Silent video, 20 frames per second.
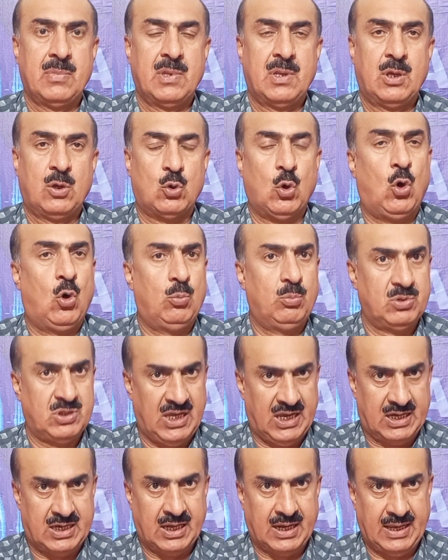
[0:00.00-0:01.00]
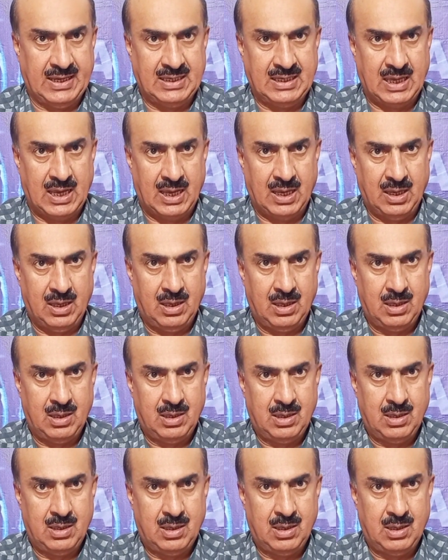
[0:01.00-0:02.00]
कौम देख रही है
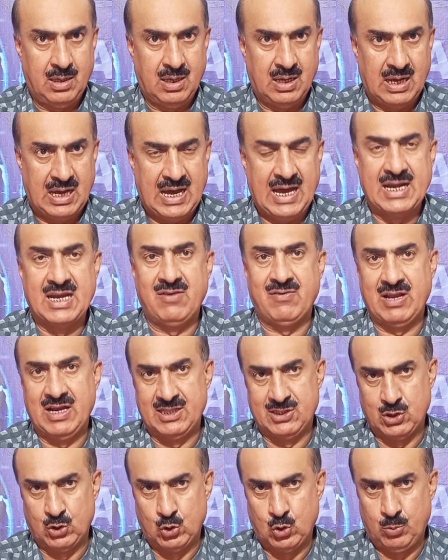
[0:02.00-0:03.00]
आने वाले दिनों